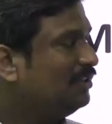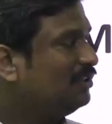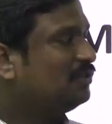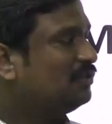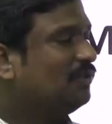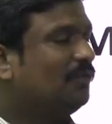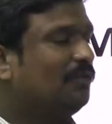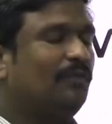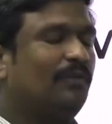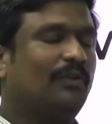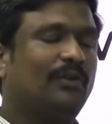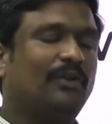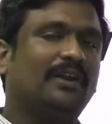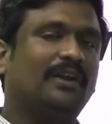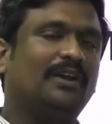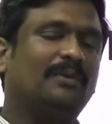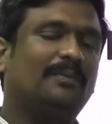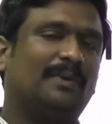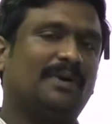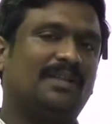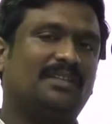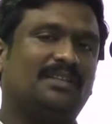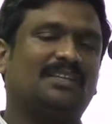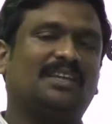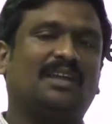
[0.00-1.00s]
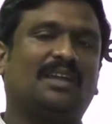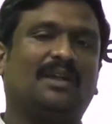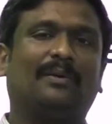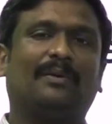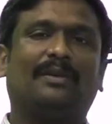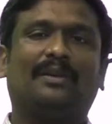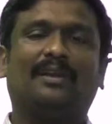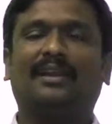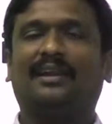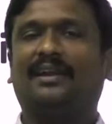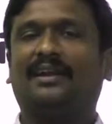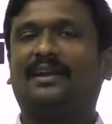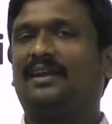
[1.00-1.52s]
ஸோ ஃப்ளூயிட் பார்த்தீங்க
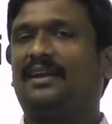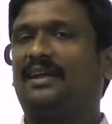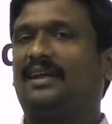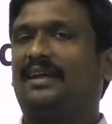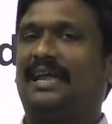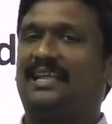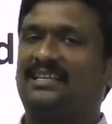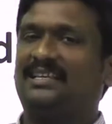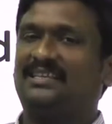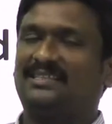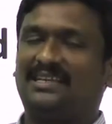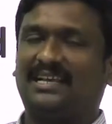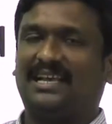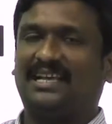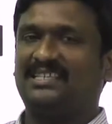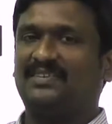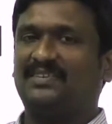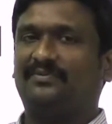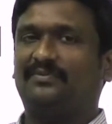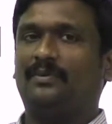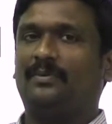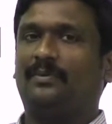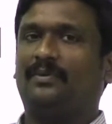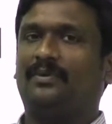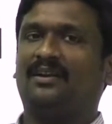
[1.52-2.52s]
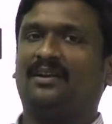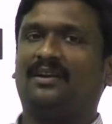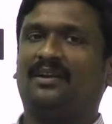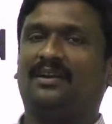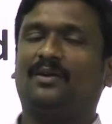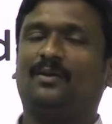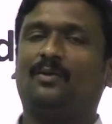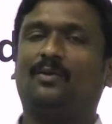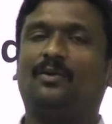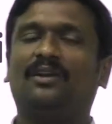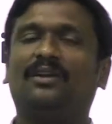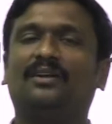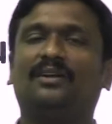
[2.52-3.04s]
அப்படின்னா ரெண்டாக கே கிளாஸிஃபை பண்ணுறாங்க
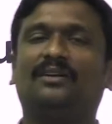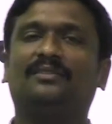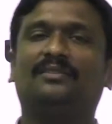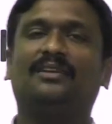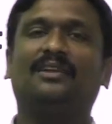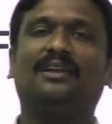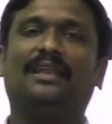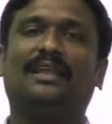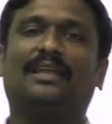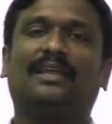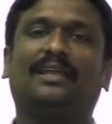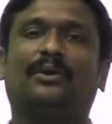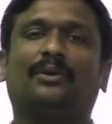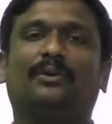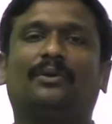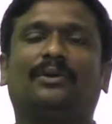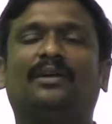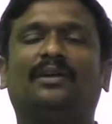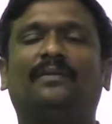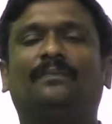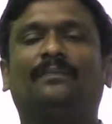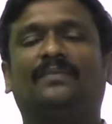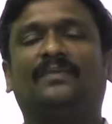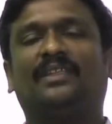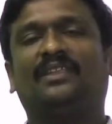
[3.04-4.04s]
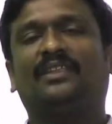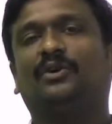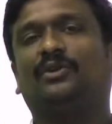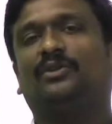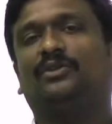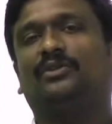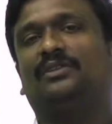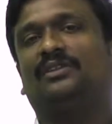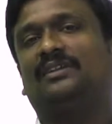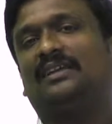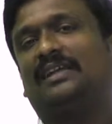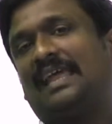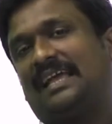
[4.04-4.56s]
ஒன்று வந்து லிக்யூடு இன்னொன்று
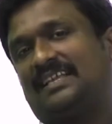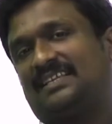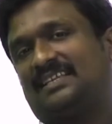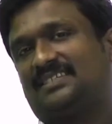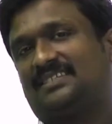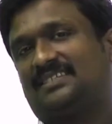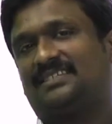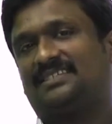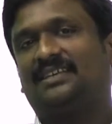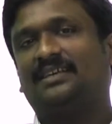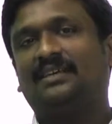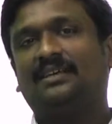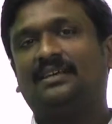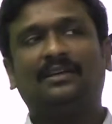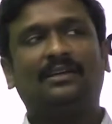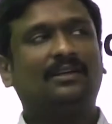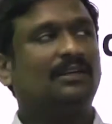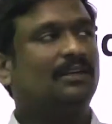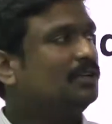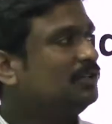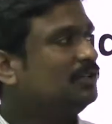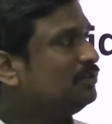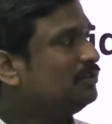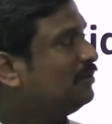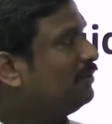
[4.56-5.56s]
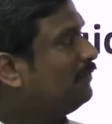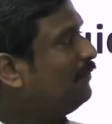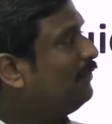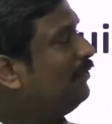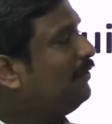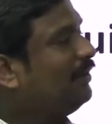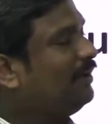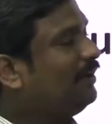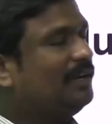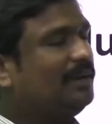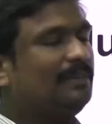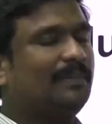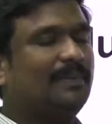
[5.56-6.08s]
வந்து கேஸ் ஸோ
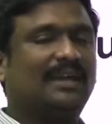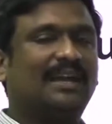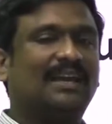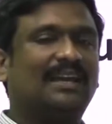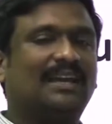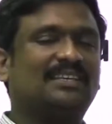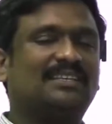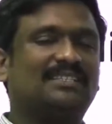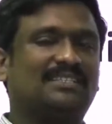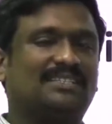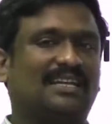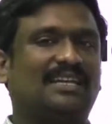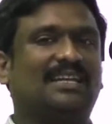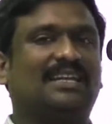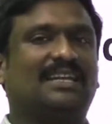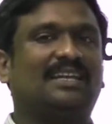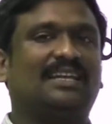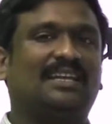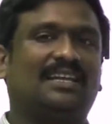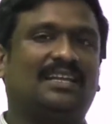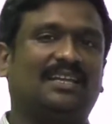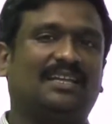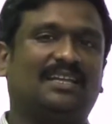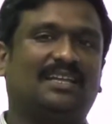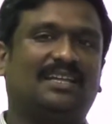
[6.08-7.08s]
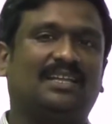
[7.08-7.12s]
ஃப்ளூயிட் மெக்கானிக்ஸ்னால் என்ன